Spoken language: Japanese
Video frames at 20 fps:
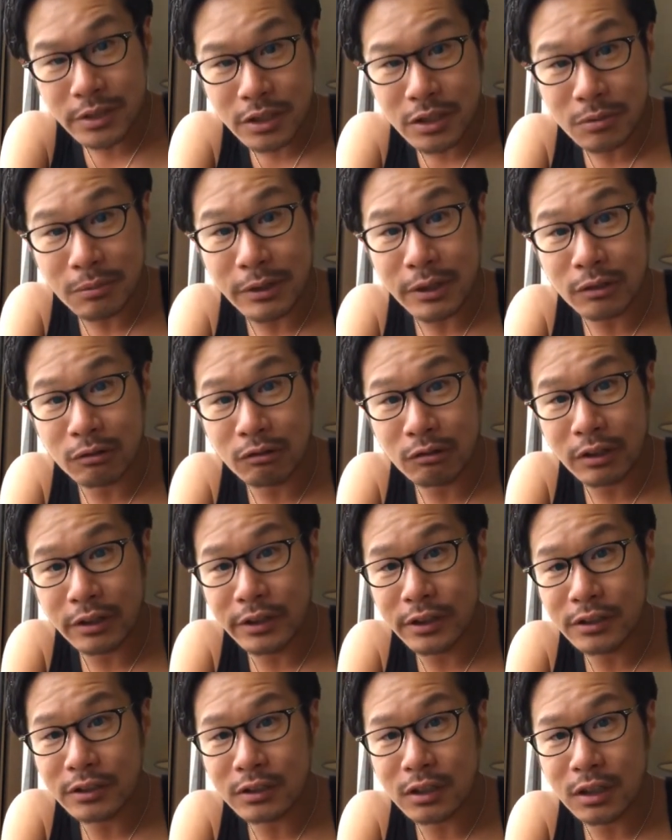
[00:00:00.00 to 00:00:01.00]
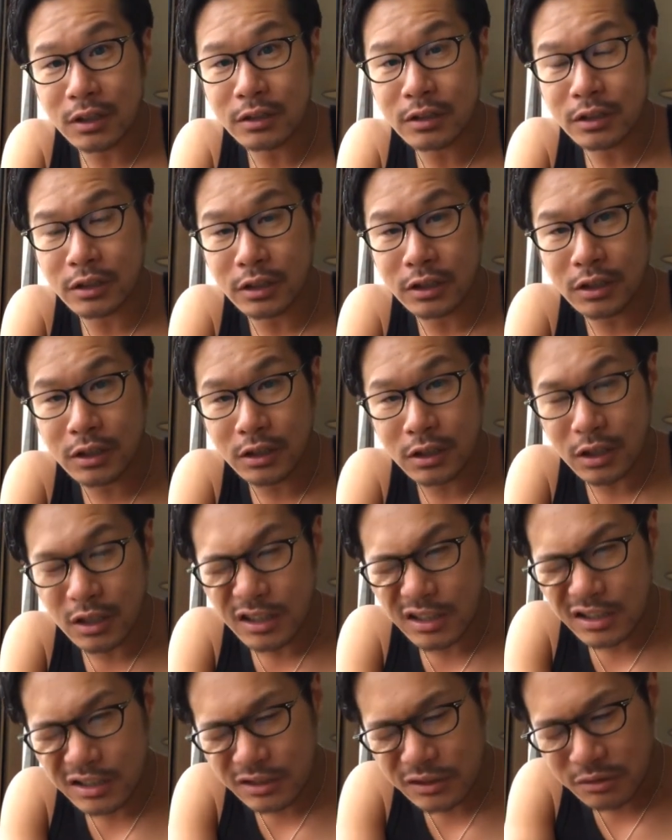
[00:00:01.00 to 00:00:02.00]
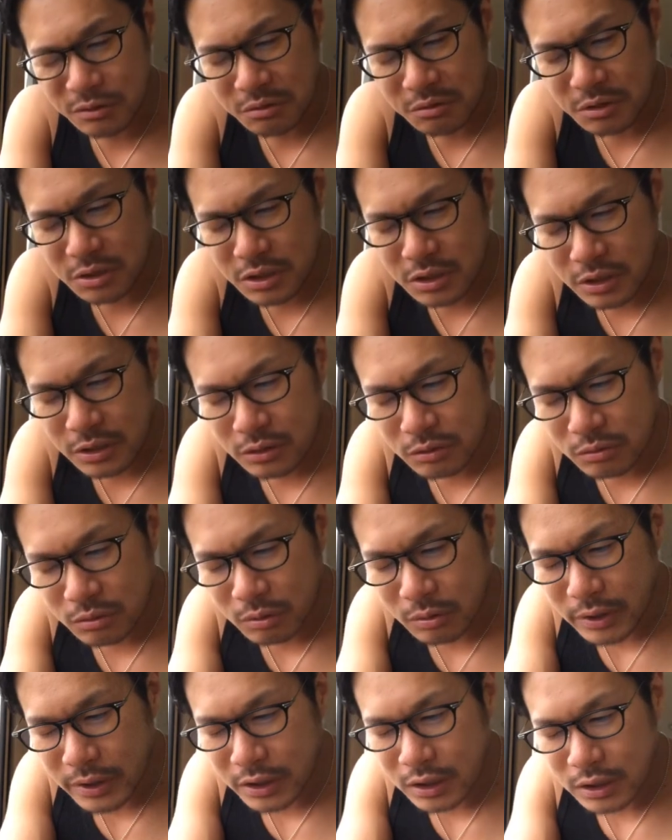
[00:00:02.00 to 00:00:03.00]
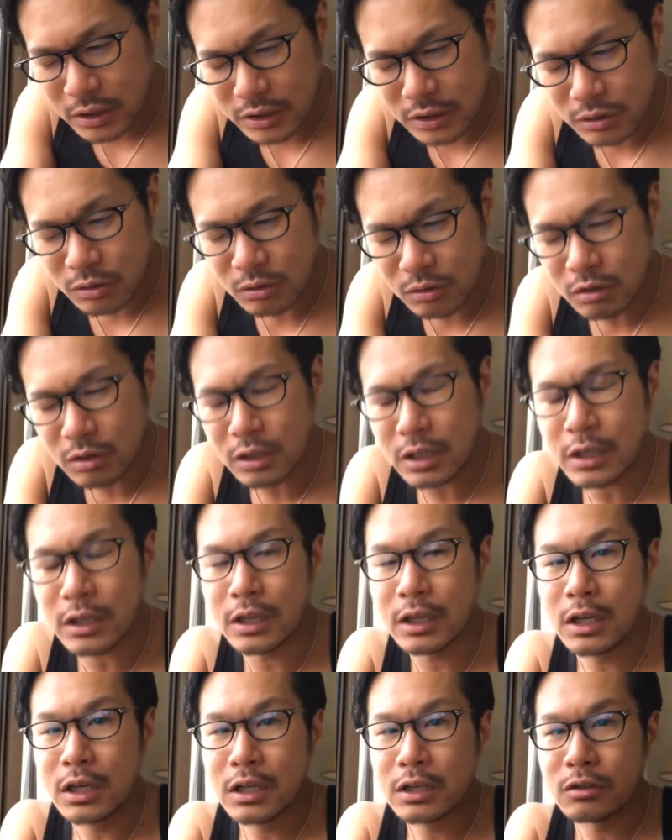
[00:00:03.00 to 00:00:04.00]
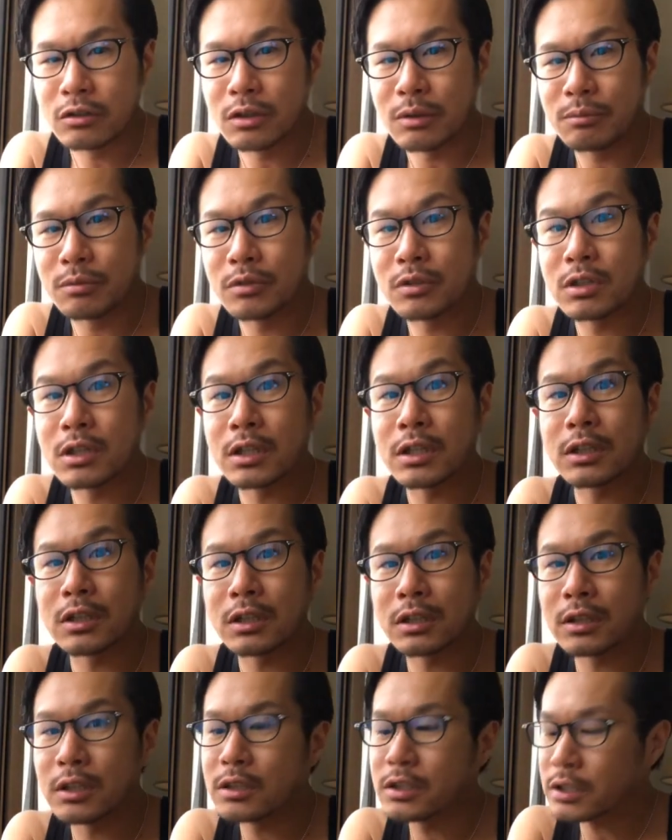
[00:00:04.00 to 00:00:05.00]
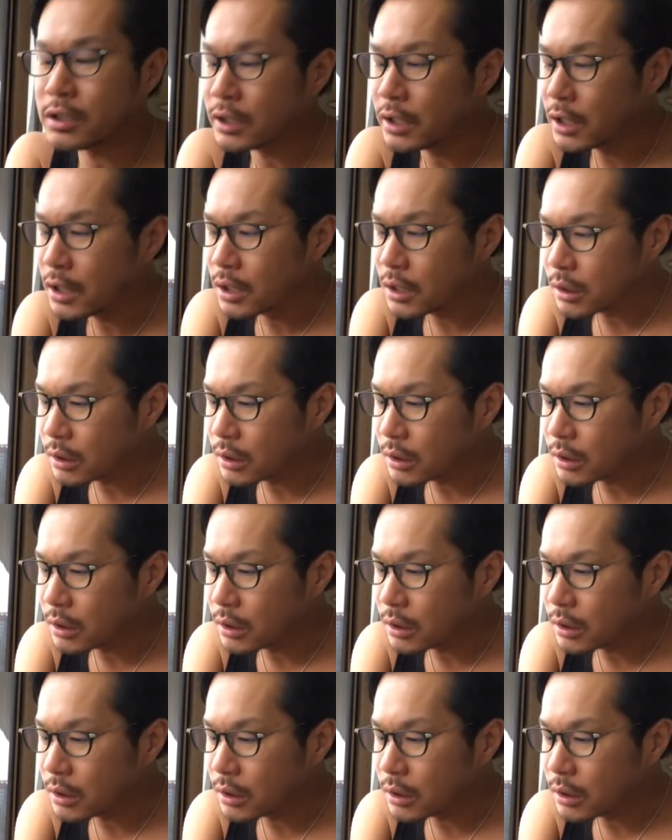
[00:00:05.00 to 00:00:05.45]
センチ前の方がいいですかって聞きながらそうしないと動けない人ってそれぶっちゃけた話